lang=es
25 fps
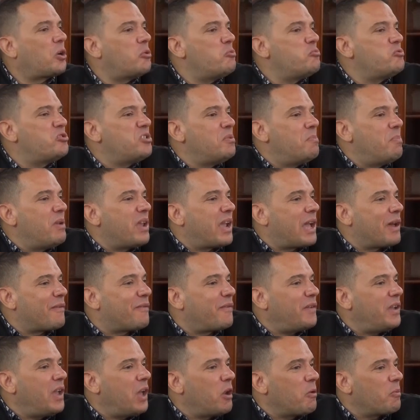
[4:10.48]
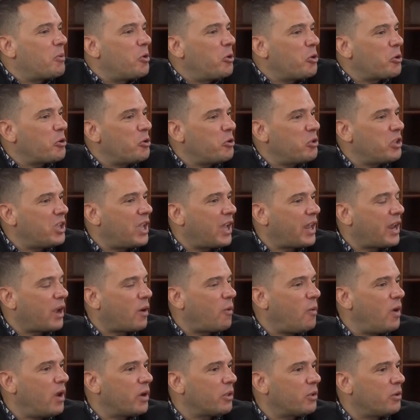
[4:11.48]
con un simple café a lo mejor no llegar a
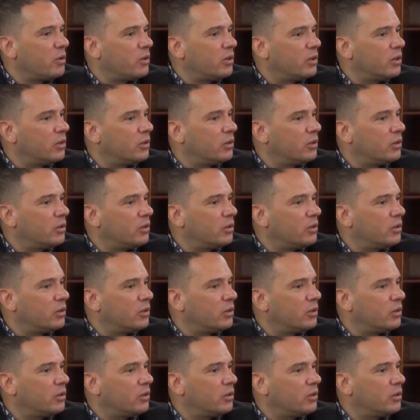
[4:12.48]
acuerdos,